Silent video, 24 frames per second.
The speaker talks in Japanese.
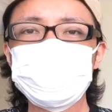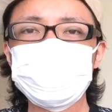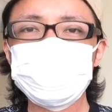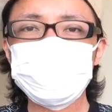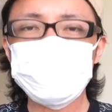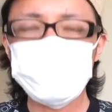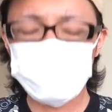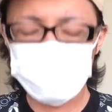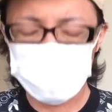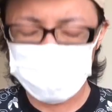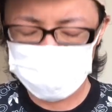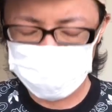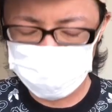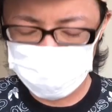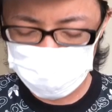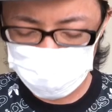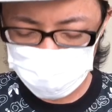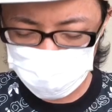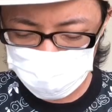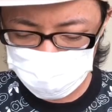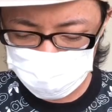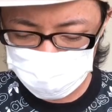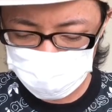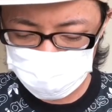まあ、待っ
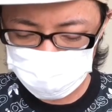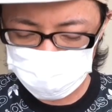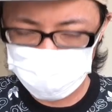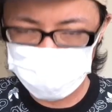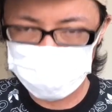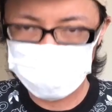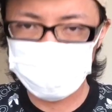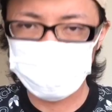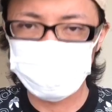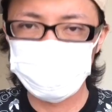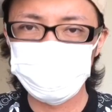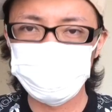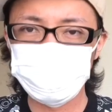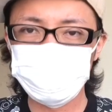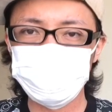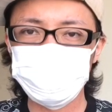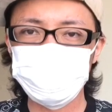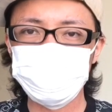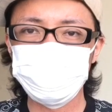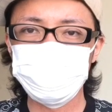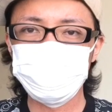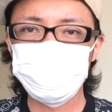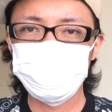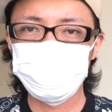ていただいて
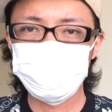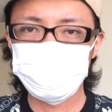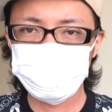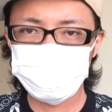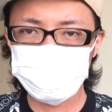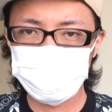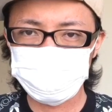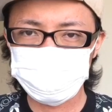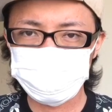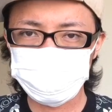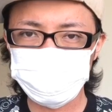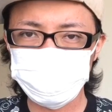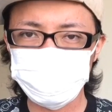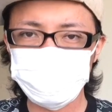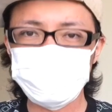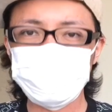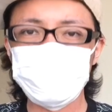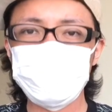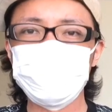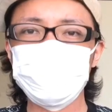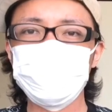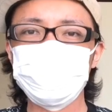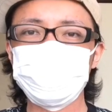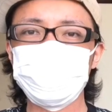るスタッフ
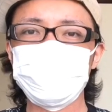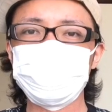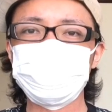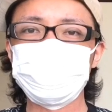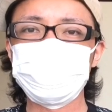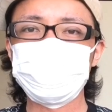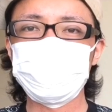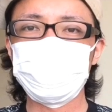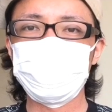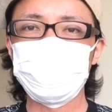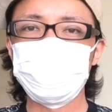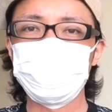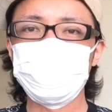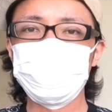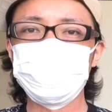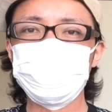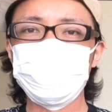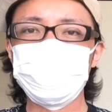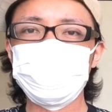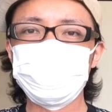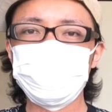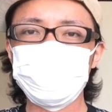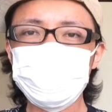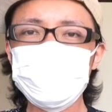さん、お客
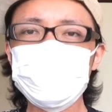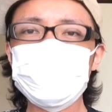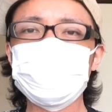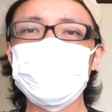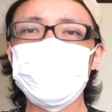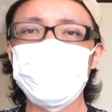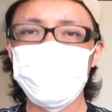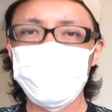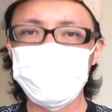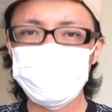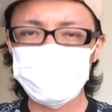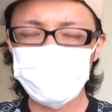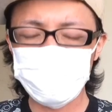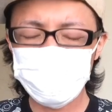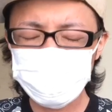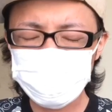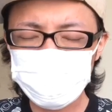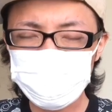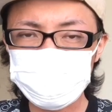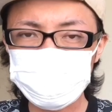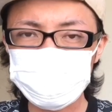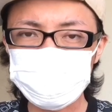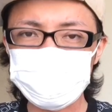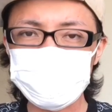様にもね、まあ、早く会い
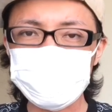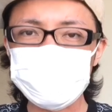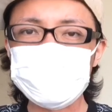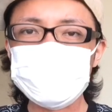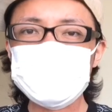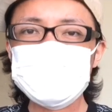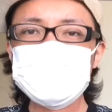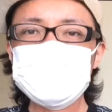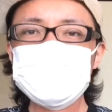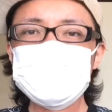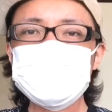たいので、